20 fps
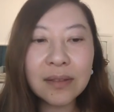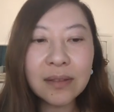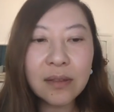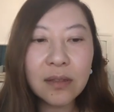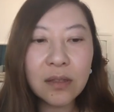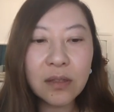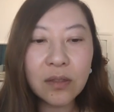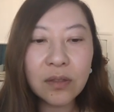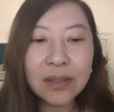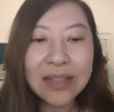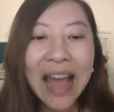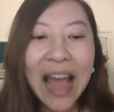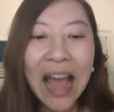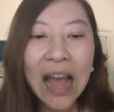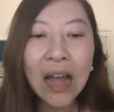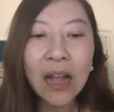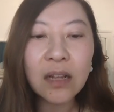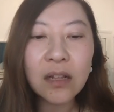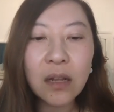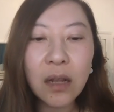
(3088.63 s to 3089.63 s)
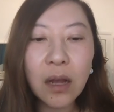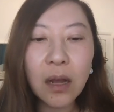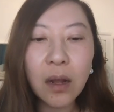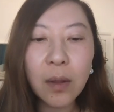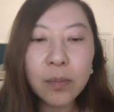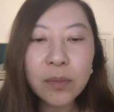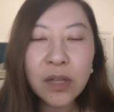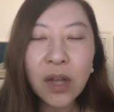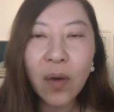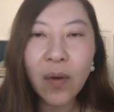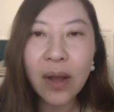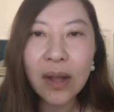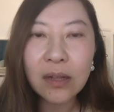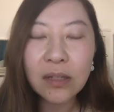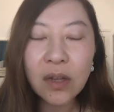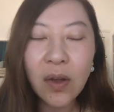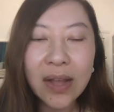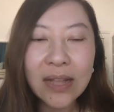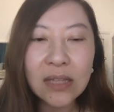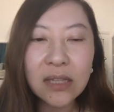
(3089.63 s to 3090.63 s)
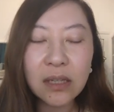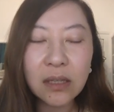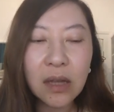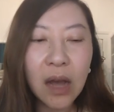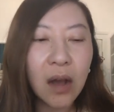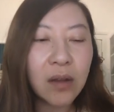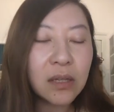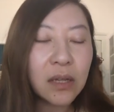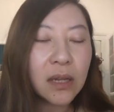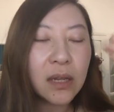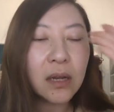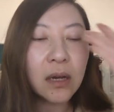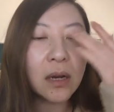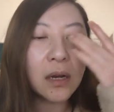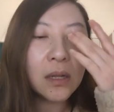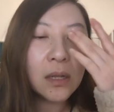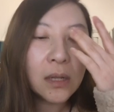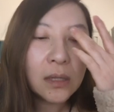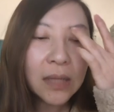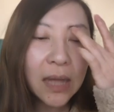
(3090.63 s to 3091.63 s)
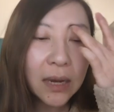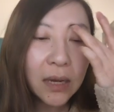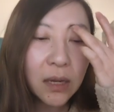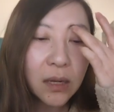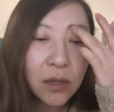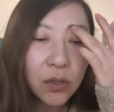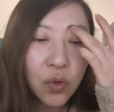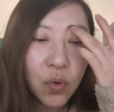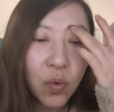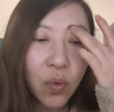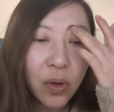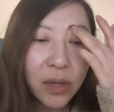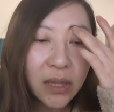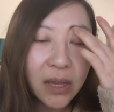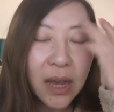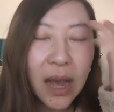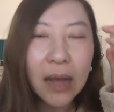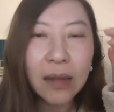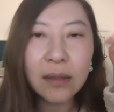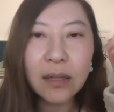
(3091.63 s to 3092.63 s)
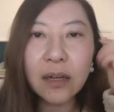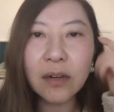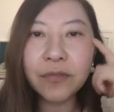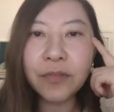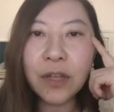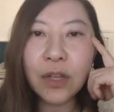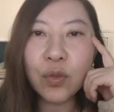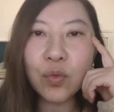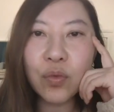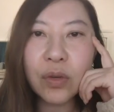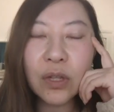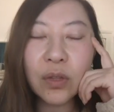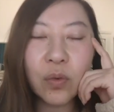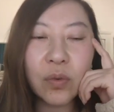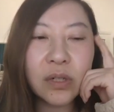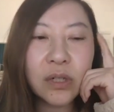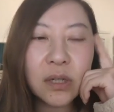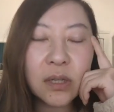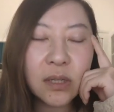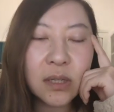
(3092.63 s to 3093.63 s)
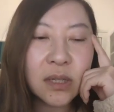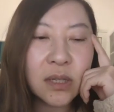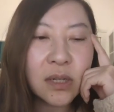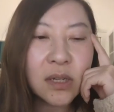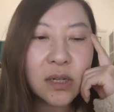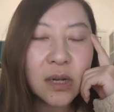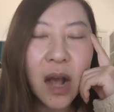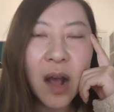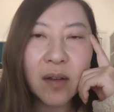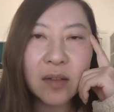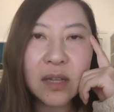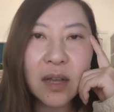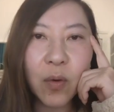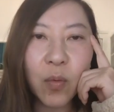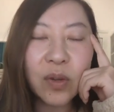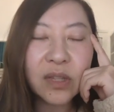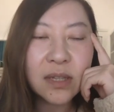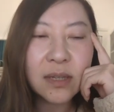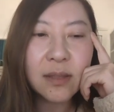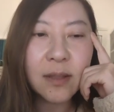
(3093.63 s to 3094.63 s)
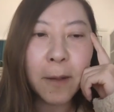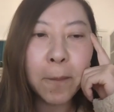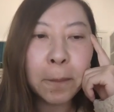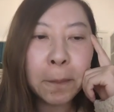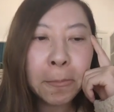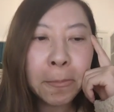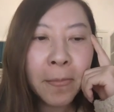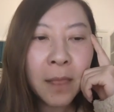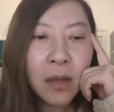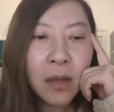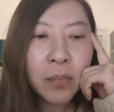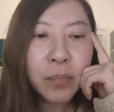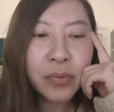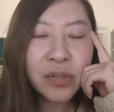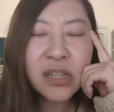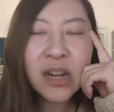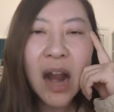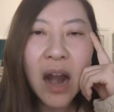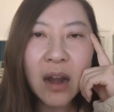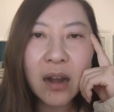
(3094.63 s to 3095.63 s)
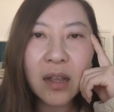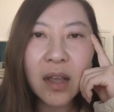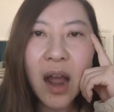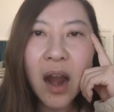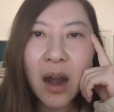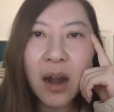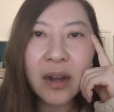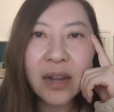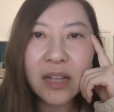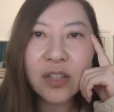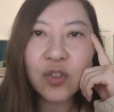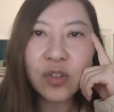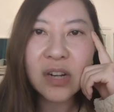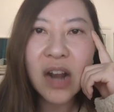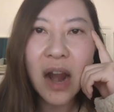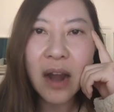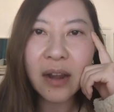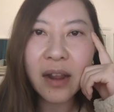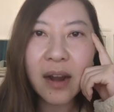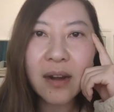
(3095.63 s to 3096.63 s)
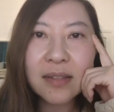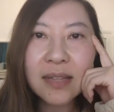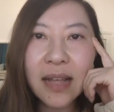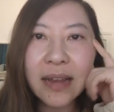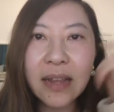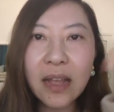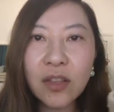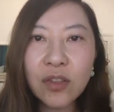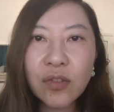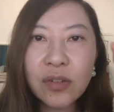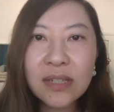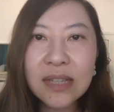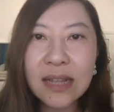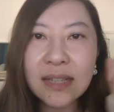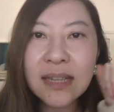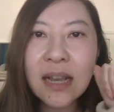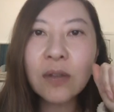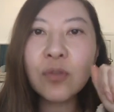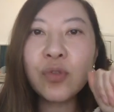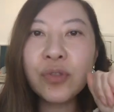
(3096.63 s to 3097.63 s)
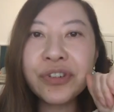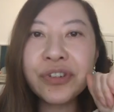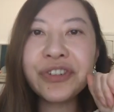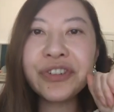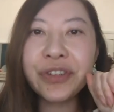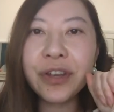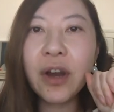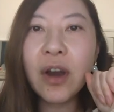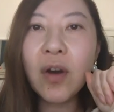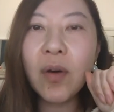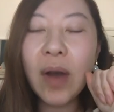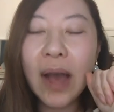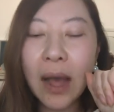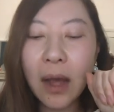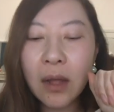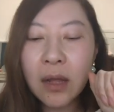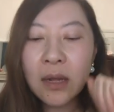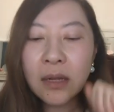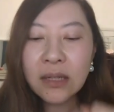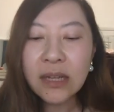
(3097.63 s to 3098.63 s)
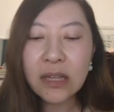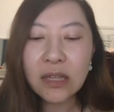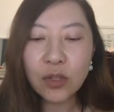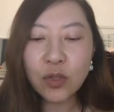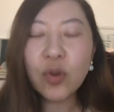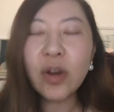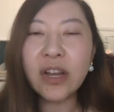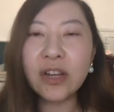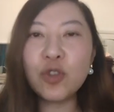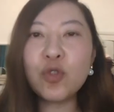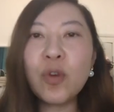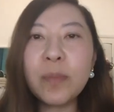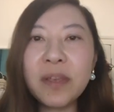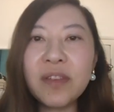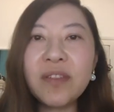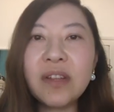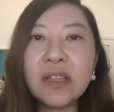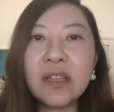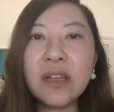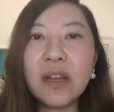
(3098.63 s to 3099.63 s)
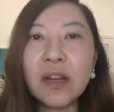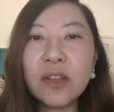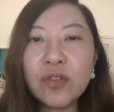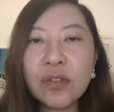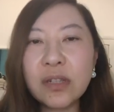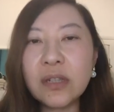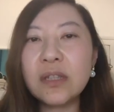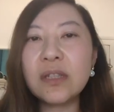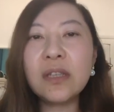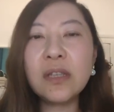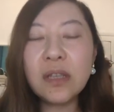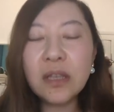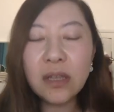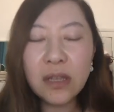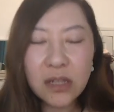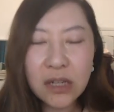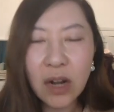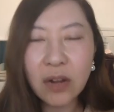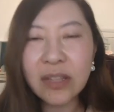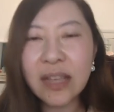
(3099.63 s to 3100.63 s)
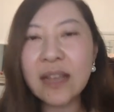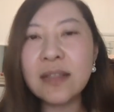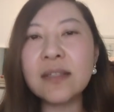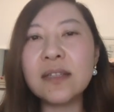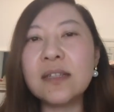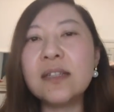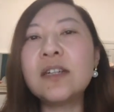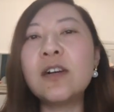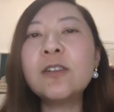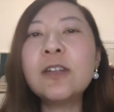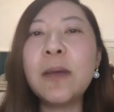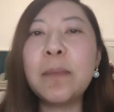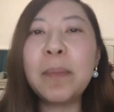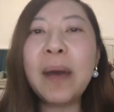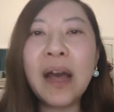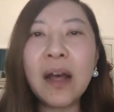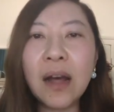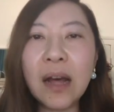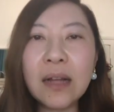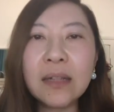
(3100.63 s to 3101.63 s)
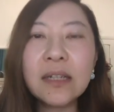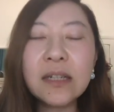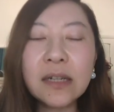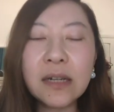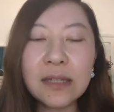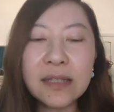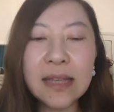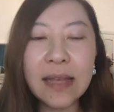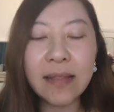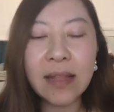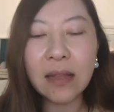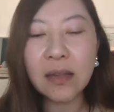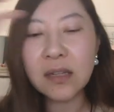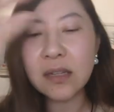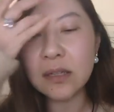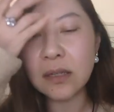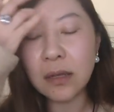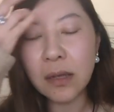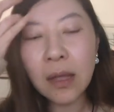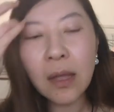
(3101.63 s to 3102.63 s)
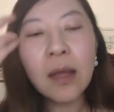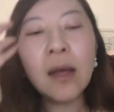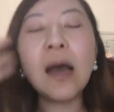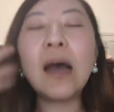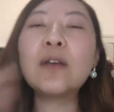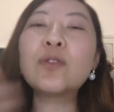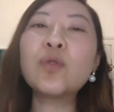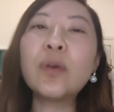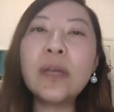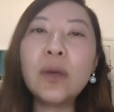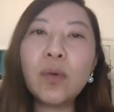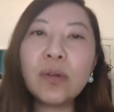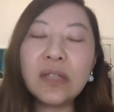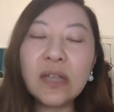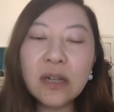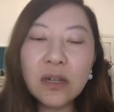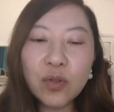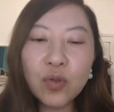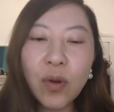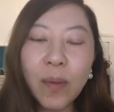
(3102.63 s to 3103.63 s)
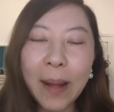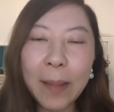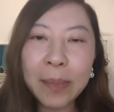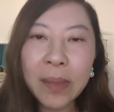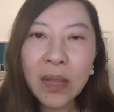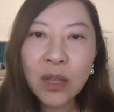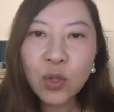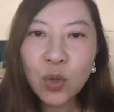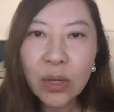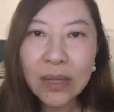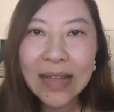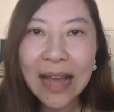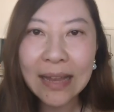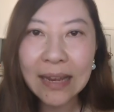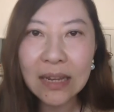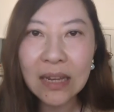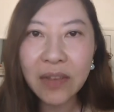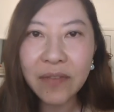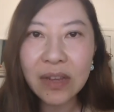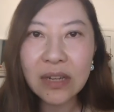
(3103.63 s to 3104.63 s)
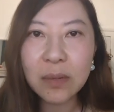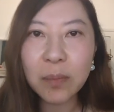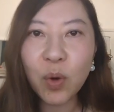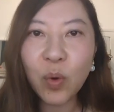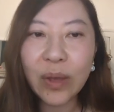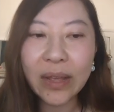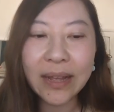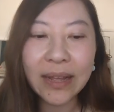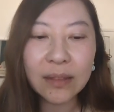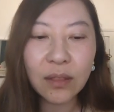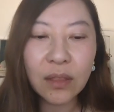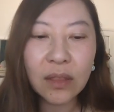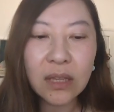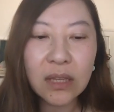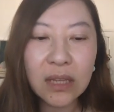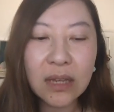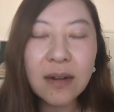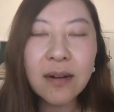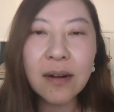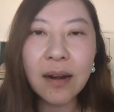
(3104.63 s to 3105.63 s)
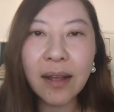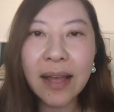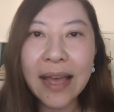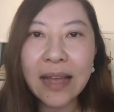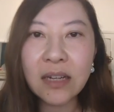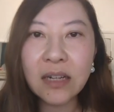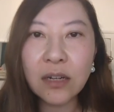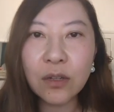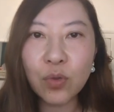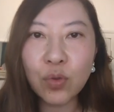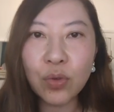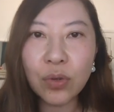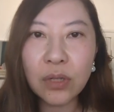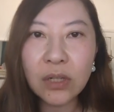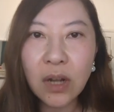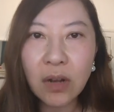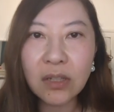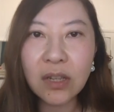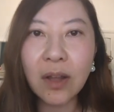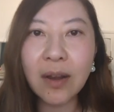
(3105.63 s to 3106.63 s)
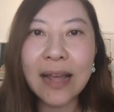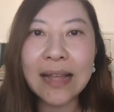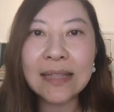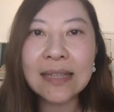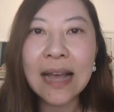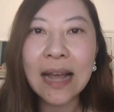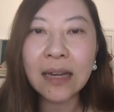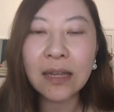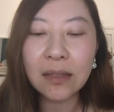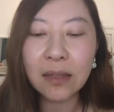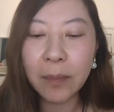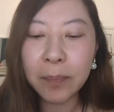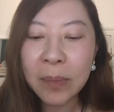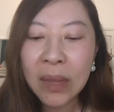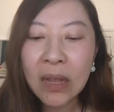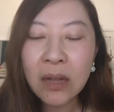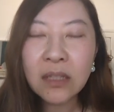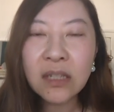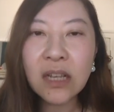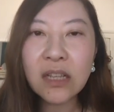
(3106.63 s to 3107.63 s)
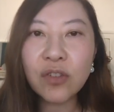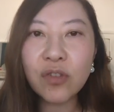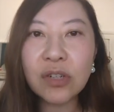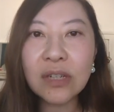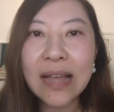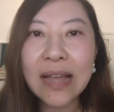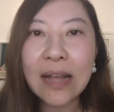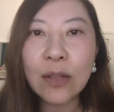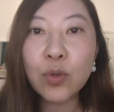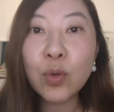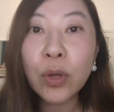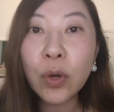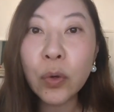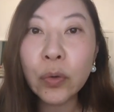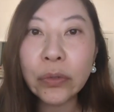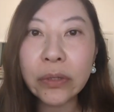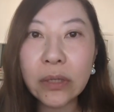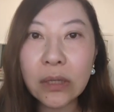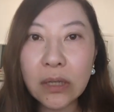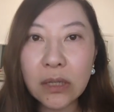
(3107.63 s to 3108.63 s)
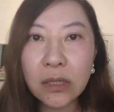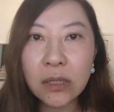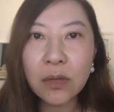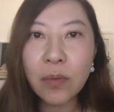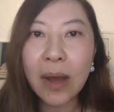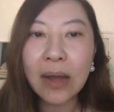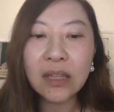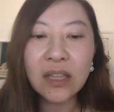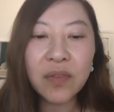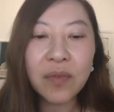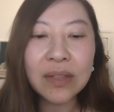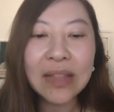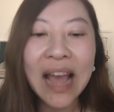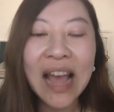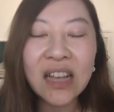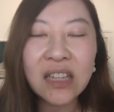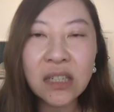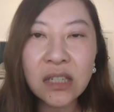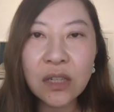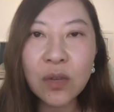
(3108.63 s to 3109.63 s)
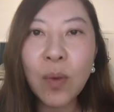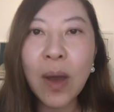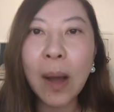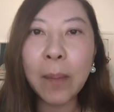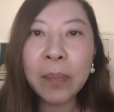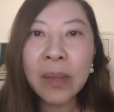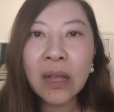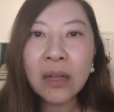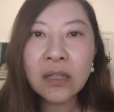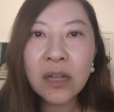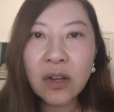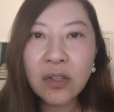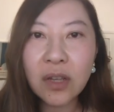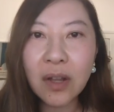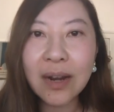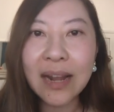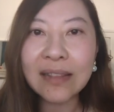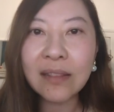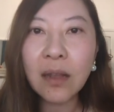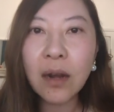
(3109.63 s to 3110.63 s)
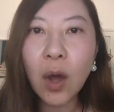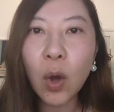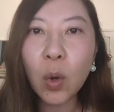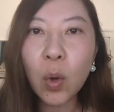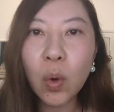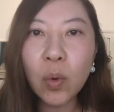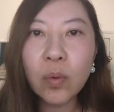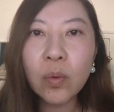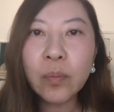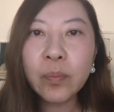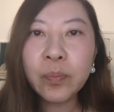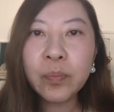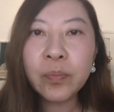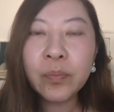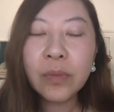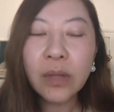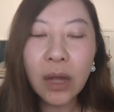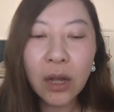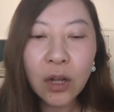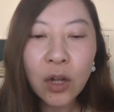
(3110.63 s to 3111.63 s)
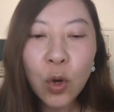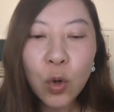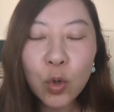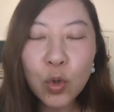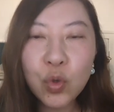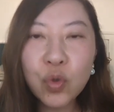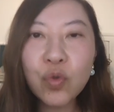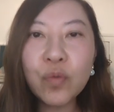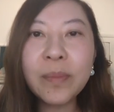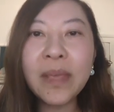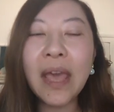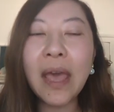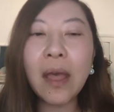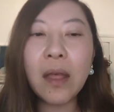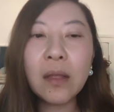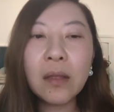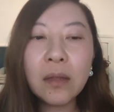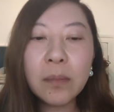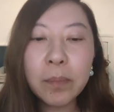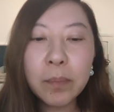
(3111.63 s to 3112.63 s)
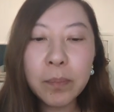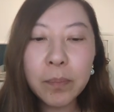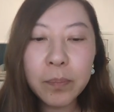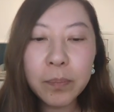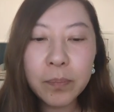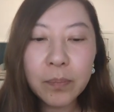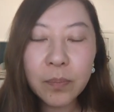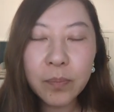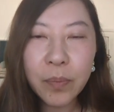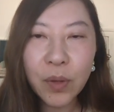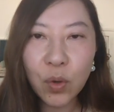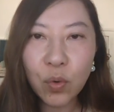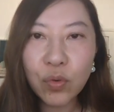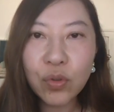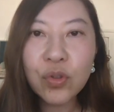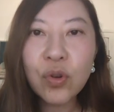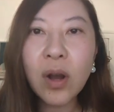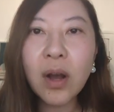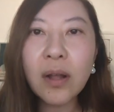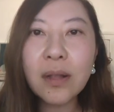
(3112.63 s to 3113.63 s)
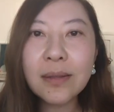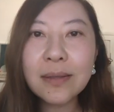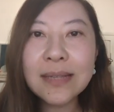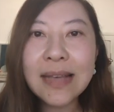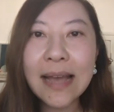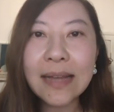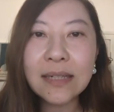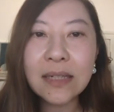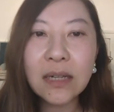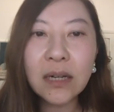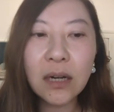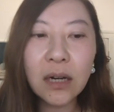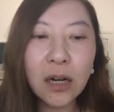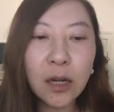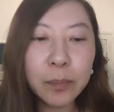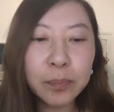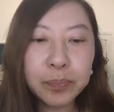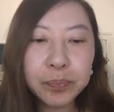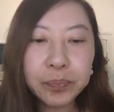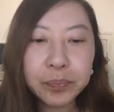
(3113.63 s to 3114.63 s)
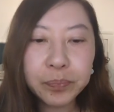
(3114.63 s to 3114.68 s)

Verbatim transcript: 嗯，他呃赵赵安吉的好像那个他那个中国银行那个非独立董事辞职，好像我记得不是二零二二年就是二零二三年，就是在将去世以后啊，这也就很说明问题了，就是一一朝天子一朝臣嘛啊，这是很简单的事情啊，所以我接着说完，所以他那天为什么会一个人开车去赵小兰家里呢？这就是他最后的一个希望，因为他希望赵小兰的老公能够出面，比如说在这个。